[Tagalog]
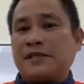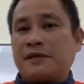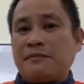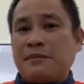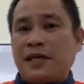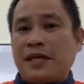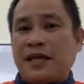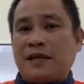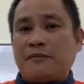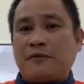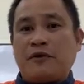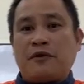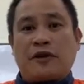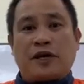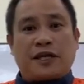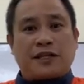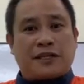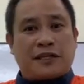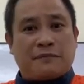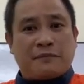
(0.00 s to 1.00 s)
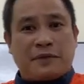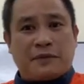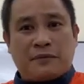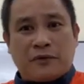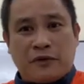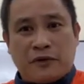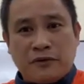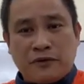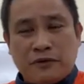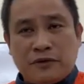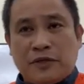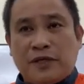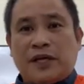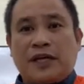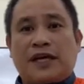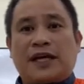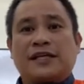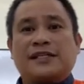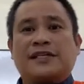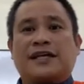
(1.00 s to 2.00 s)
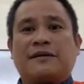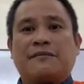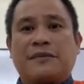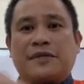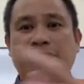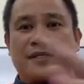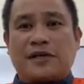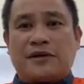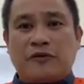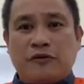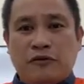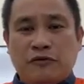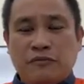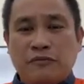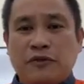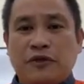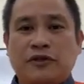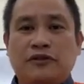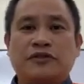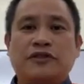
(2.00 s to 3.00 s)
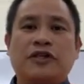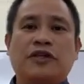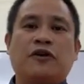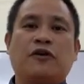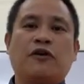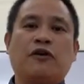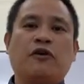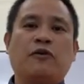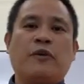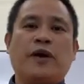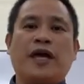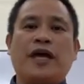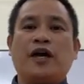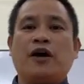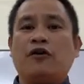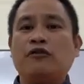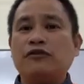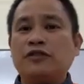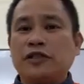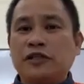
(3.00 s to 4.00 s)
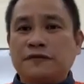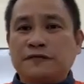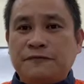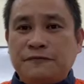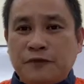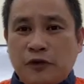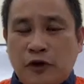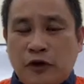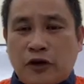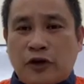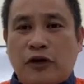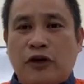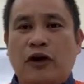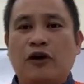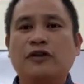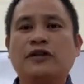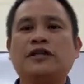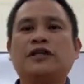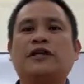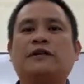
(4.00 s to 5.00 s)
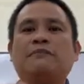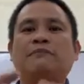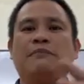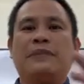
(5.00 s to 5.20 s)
Sabihan mo yung katabi mo, kasama sa room, on the hallway, on the floor, on the